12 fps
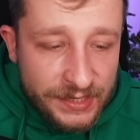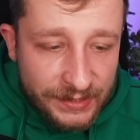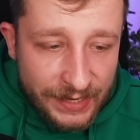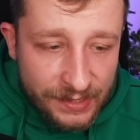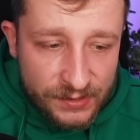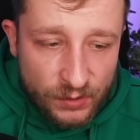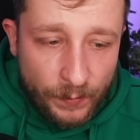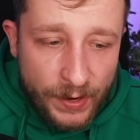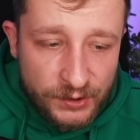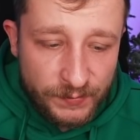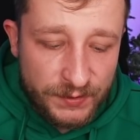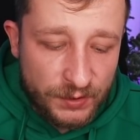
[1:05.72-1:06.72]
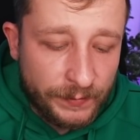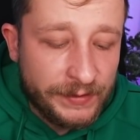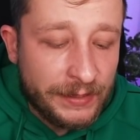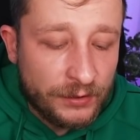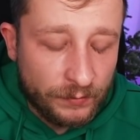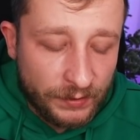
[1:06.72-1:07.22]
teraz zobaczmy sobie
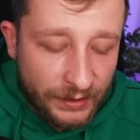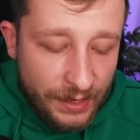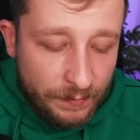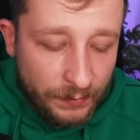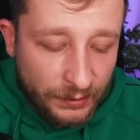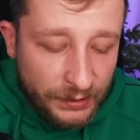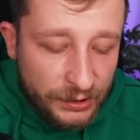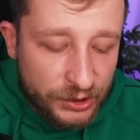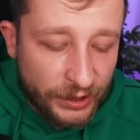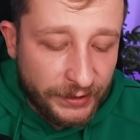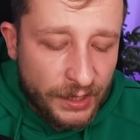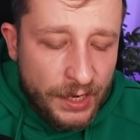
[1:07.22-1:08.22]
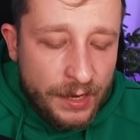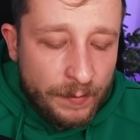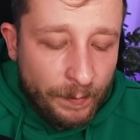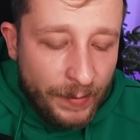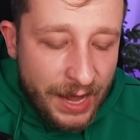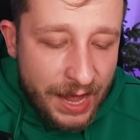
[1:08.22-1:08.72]
na tą grę bliżej.
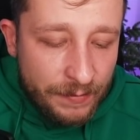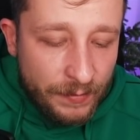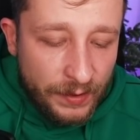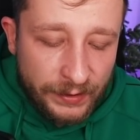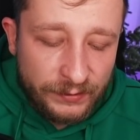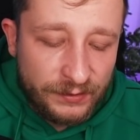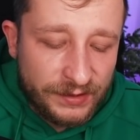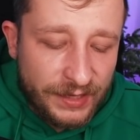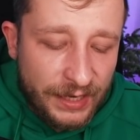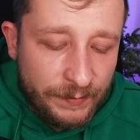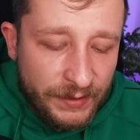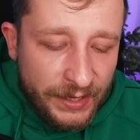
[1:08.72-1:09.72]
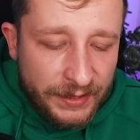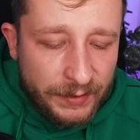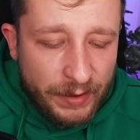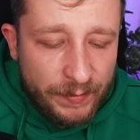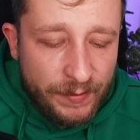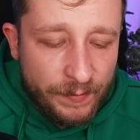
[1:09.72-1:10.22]
Mamy karmienie,
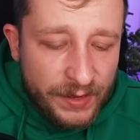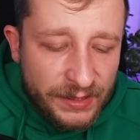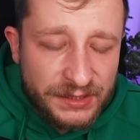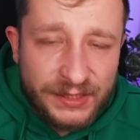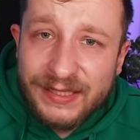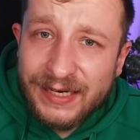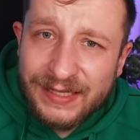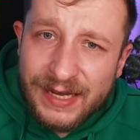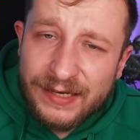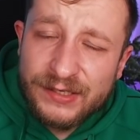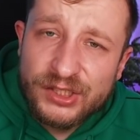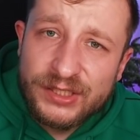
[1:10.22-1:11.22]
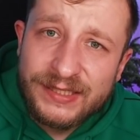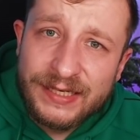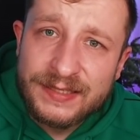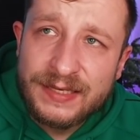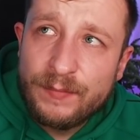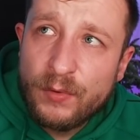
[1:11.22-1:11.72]
mamy mycie i tak dalej, czyli
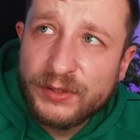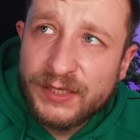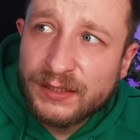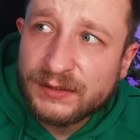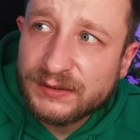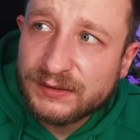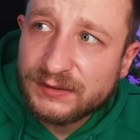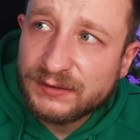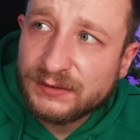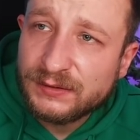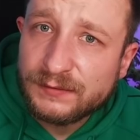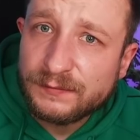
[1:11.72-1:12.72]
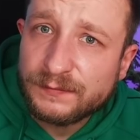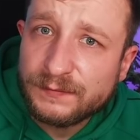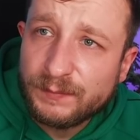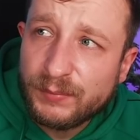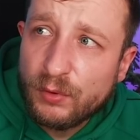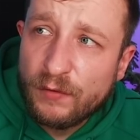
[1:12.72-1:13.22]
tak samo jak z,
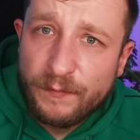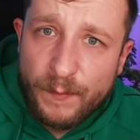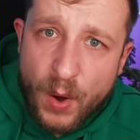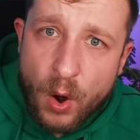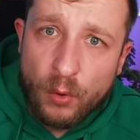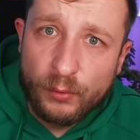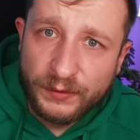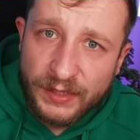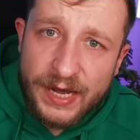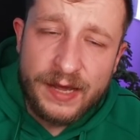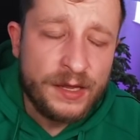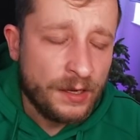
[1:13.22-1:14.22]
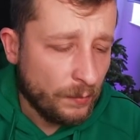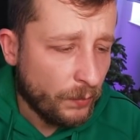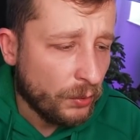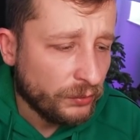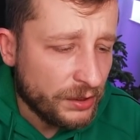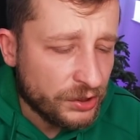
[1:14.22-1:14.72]
było w poł, nie?
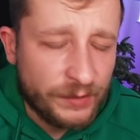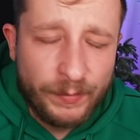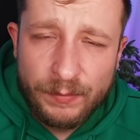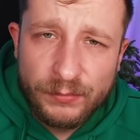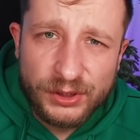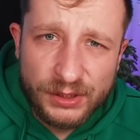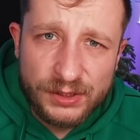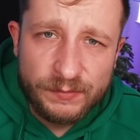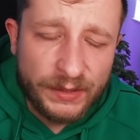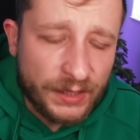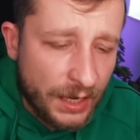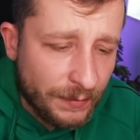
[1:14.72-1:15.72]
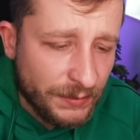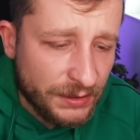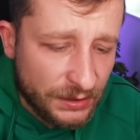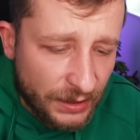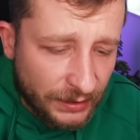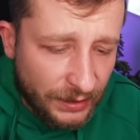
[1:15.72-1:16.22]
Poł też chyba musieliśmy karmić
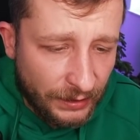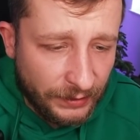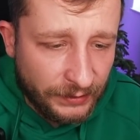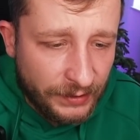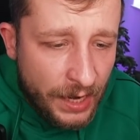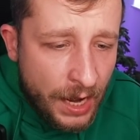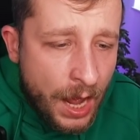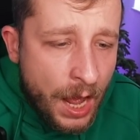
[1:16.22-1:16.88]
i tak dalej, nie?